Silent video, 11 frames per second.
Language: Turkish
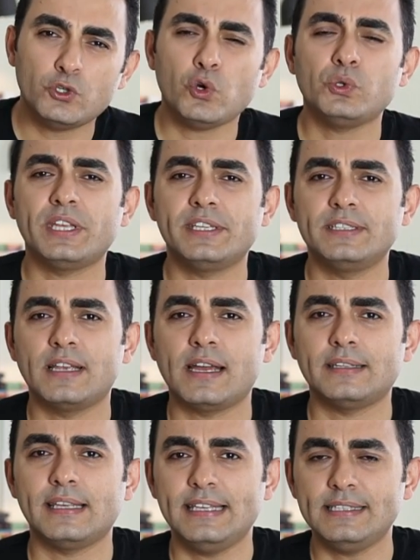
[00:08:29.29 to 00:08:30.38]
çok
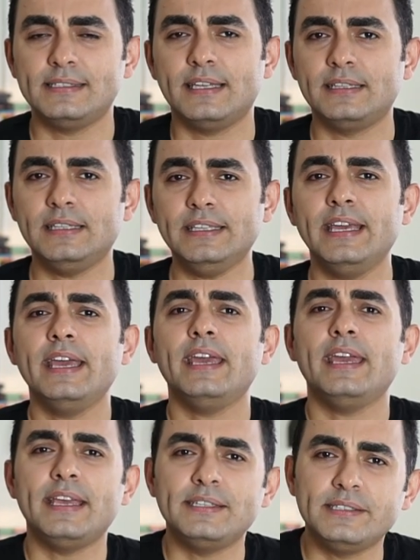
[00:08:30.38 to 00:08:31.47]
derinlerde hissettiği
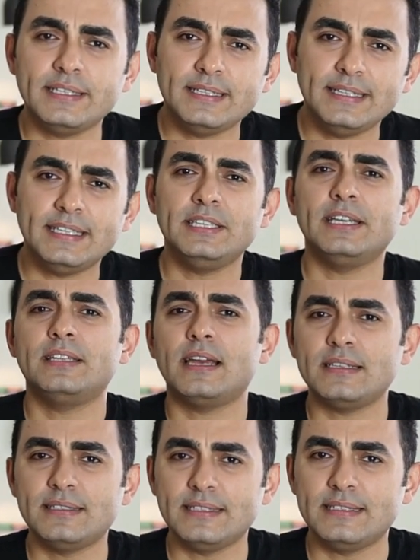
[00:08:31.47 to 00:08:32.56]
eksiklik,
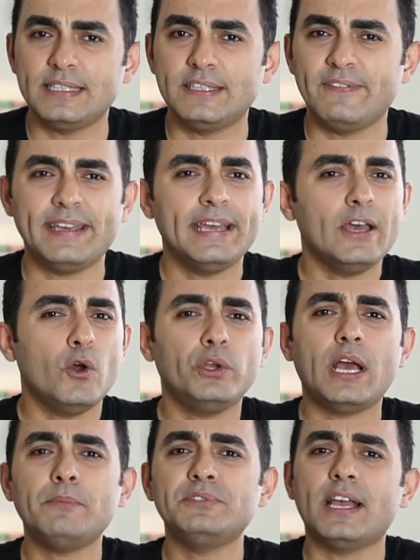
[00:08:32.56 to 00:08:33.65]
yetersizlik ve
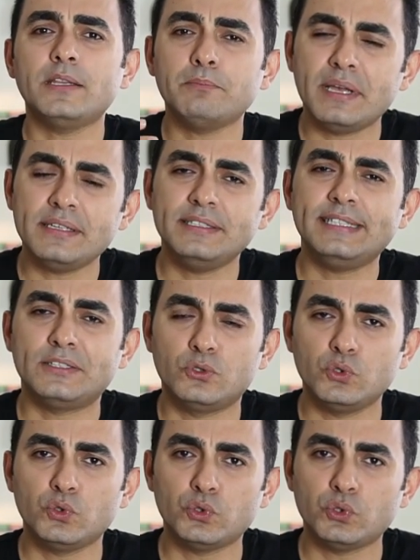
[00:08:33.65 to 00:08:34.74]
önemsenmezlik
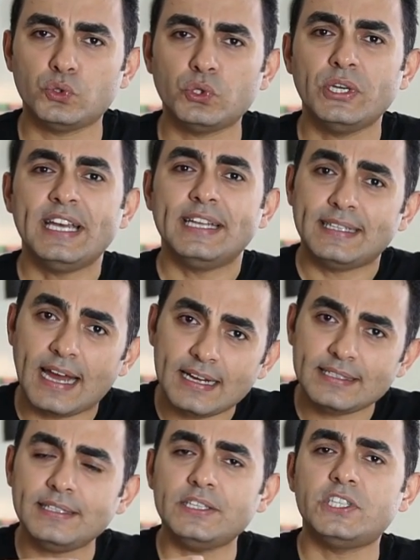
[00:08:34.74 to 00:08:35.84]
duygusunu
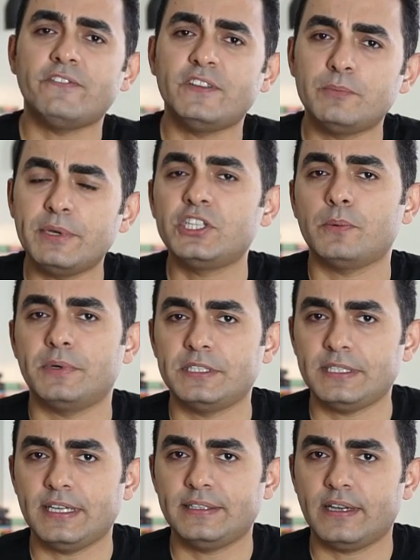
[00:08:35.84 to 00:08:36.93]
tersine çevirme
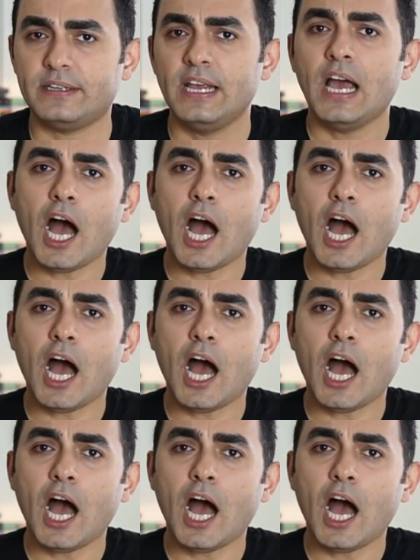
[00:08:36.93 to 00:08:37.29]
çabası yeter.